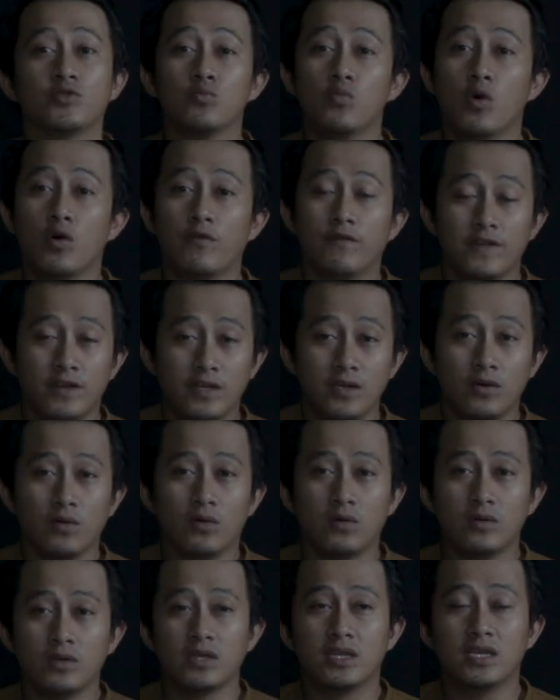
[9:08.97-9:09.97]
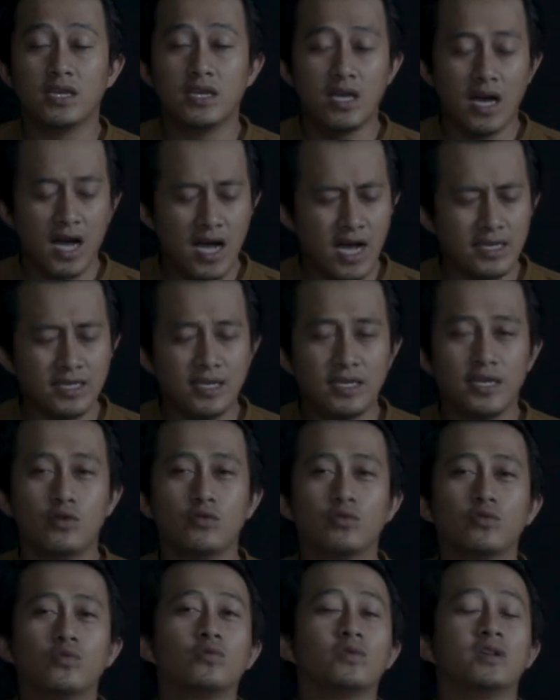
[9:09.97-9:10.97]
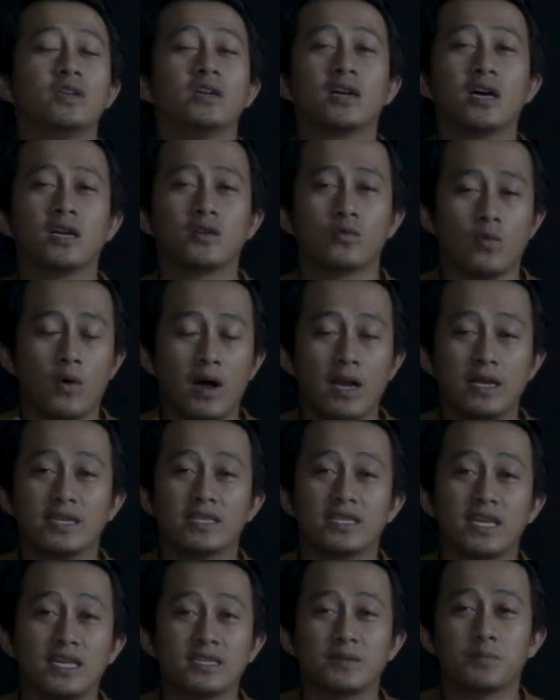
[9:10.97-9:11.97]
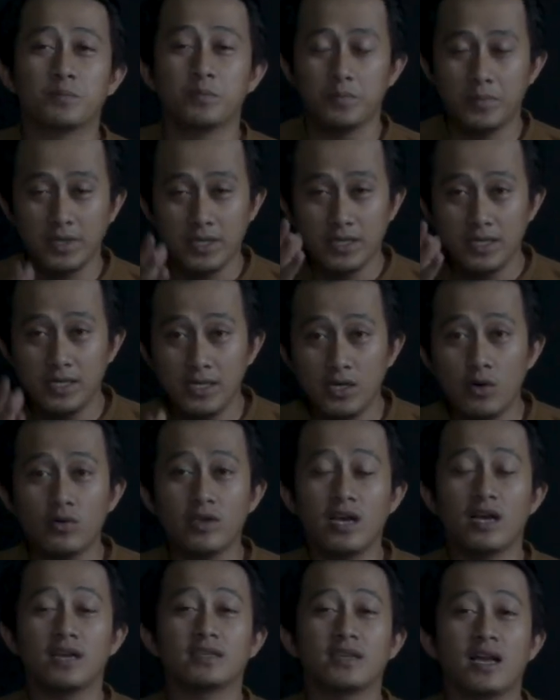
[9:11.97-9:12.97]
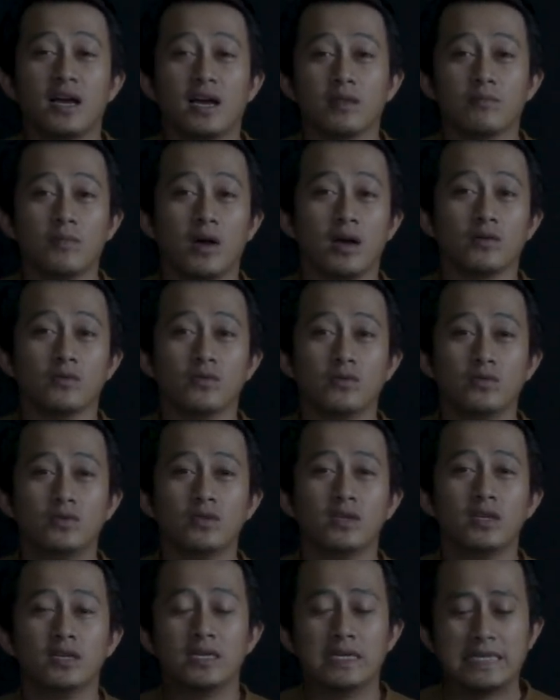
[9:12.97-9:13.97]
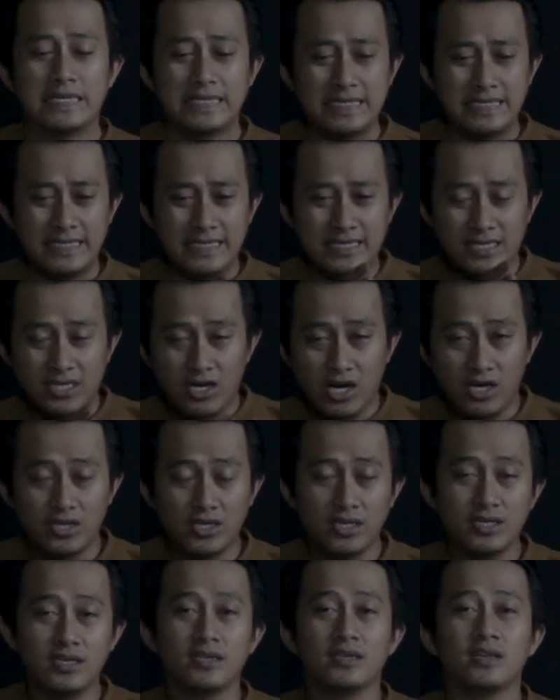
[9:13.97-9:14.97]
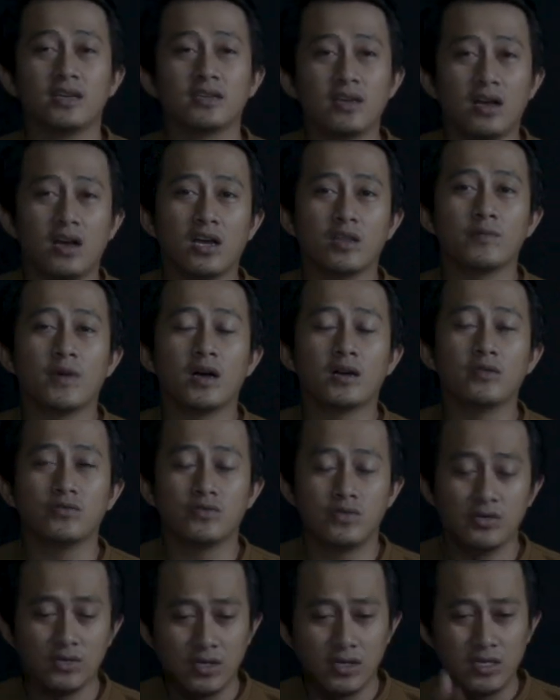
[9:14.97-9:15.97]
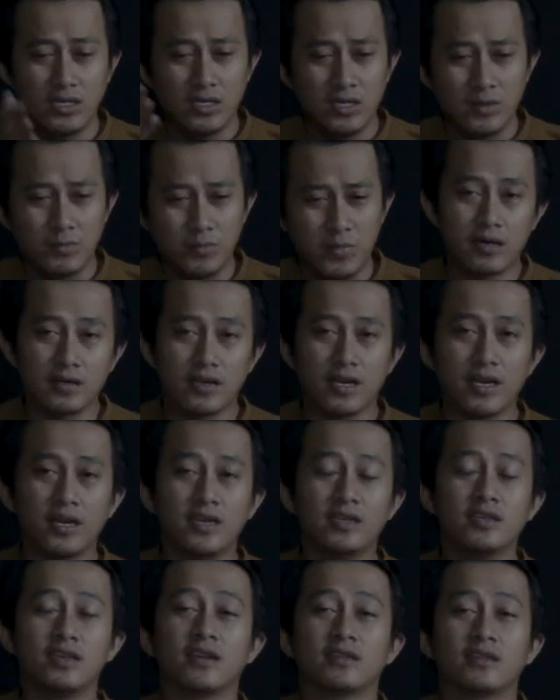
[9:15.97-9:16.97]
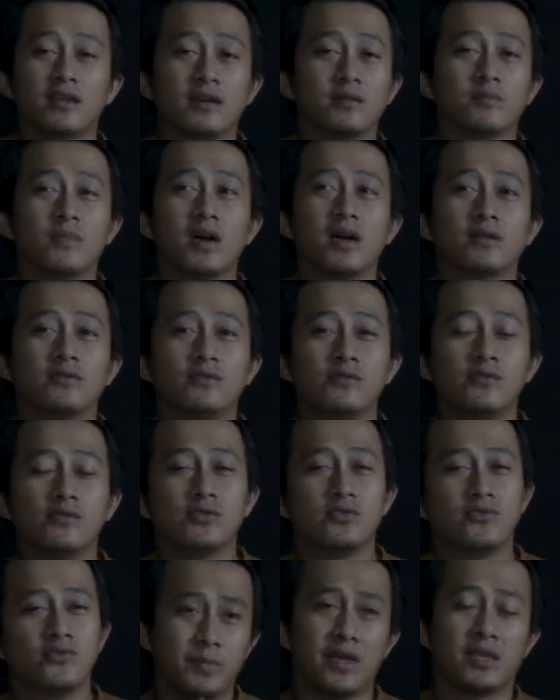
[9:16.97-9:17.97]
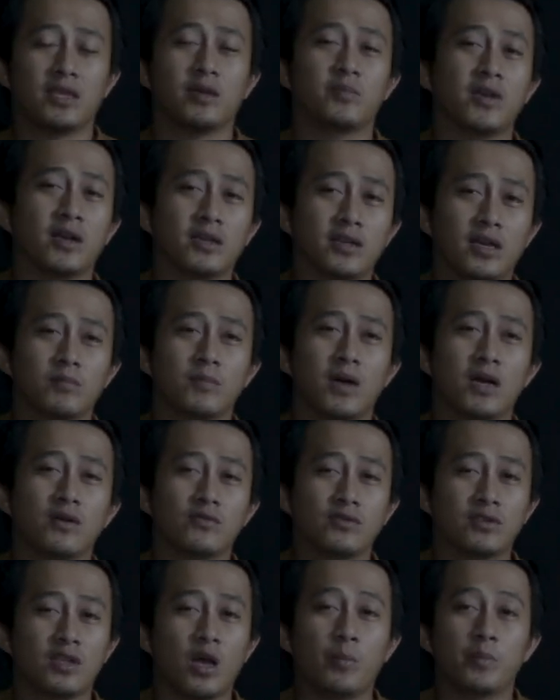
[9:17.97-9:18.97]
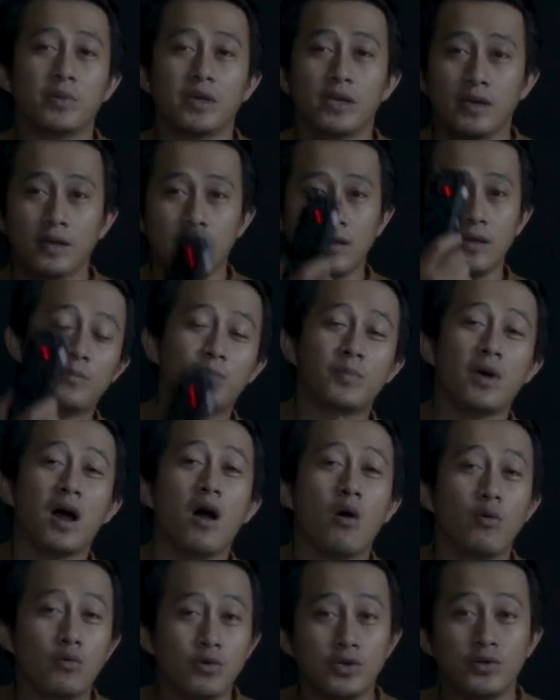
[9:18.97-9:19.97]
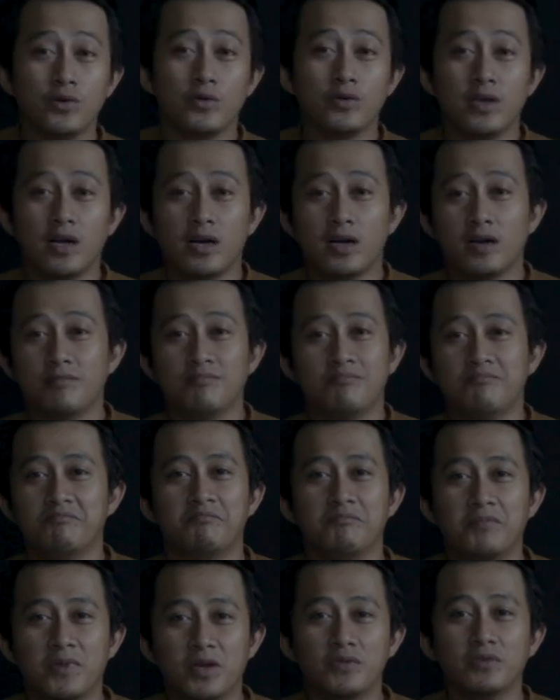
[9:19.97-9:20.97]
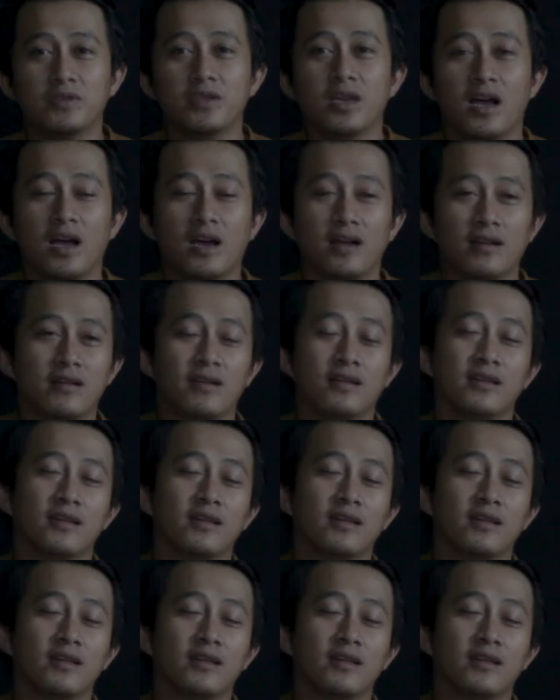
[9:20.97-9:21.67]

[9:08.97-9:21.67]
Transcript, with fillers: dalam sebuah video tidak hanya didukung dengan kualitas video yang sangat bagus, transition yang sangat bagus, color grading yang sangat bagus, perspektif yang sangat bagus, tapi tanpa audio yang menunjang